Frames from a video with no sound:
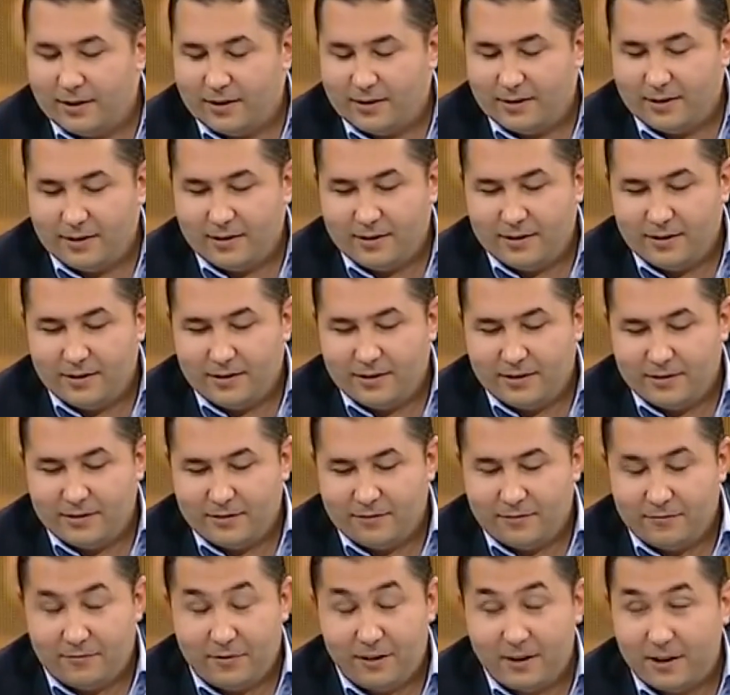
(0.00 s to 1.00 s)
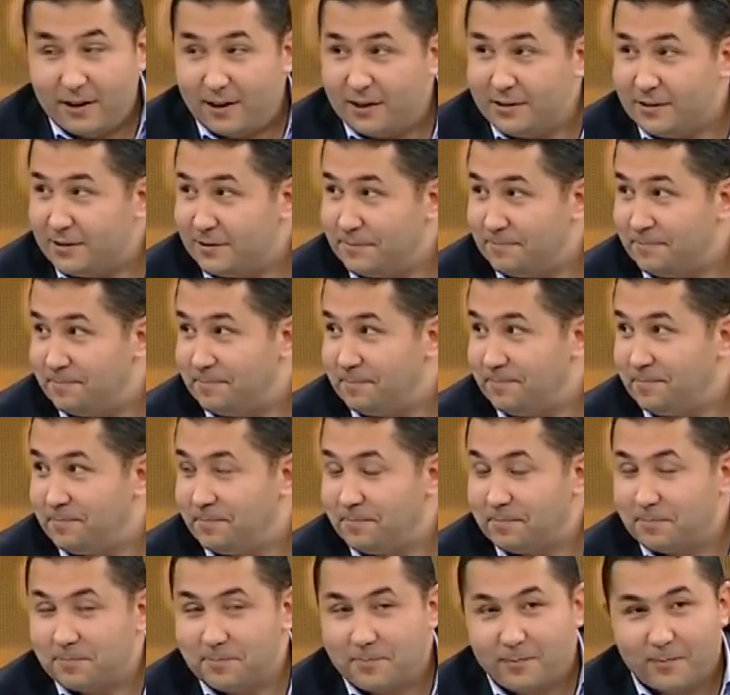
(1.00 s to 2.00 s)
E, fakat
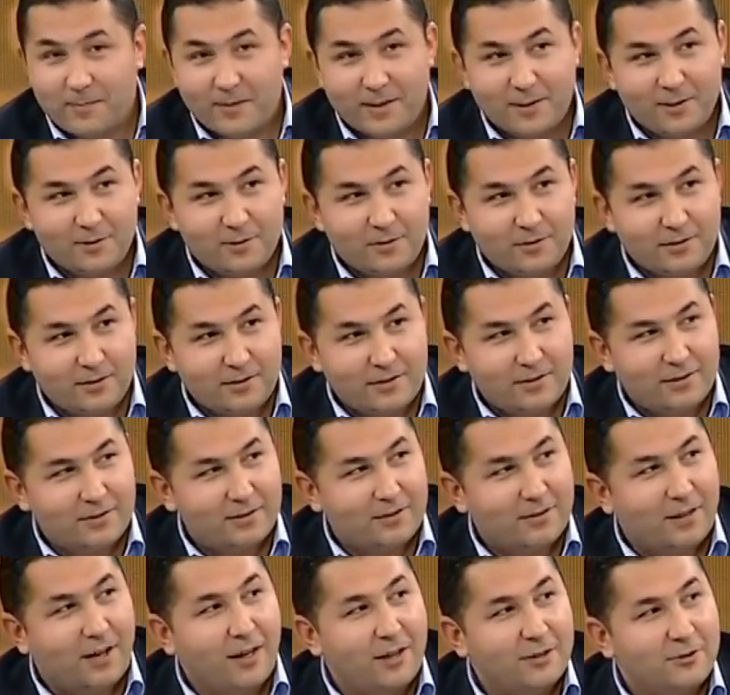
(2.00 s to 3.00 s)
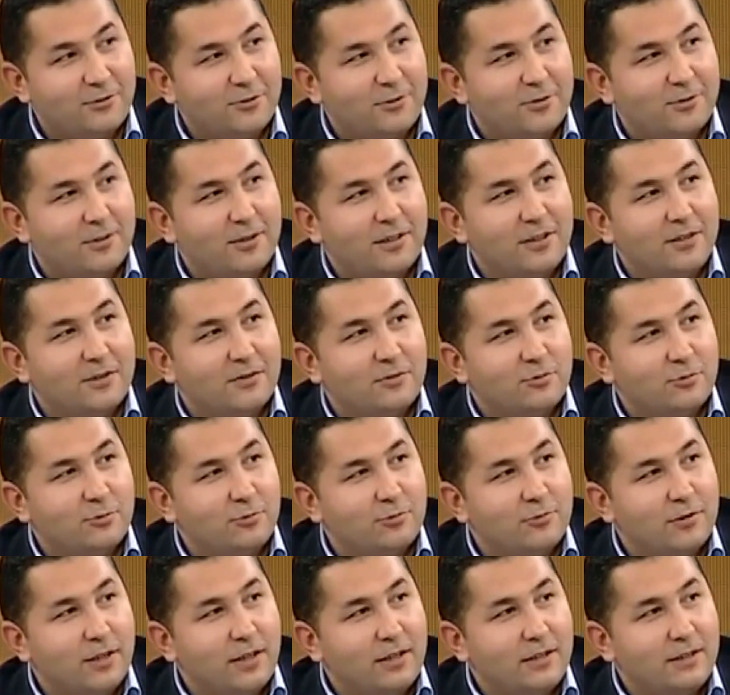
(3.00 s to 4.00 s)
e, daha sonra
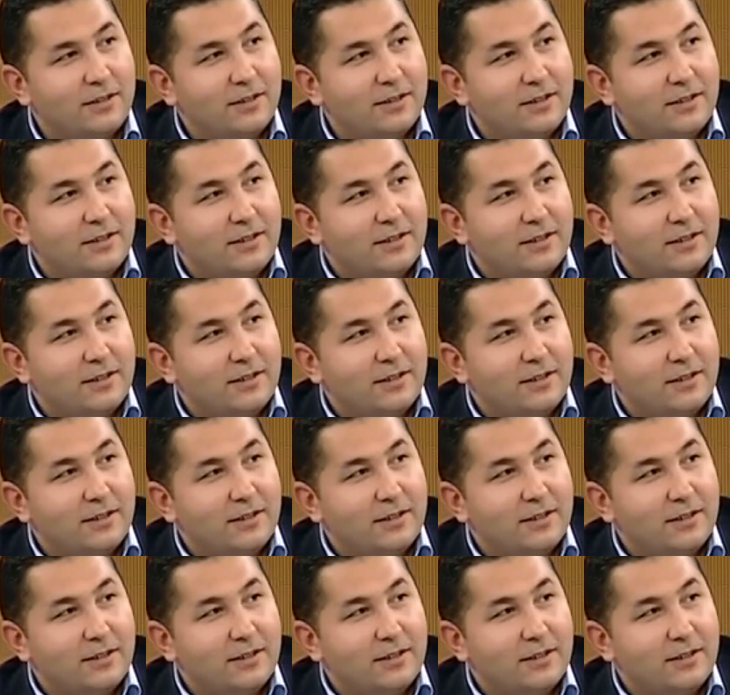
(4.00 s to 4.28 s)
sultan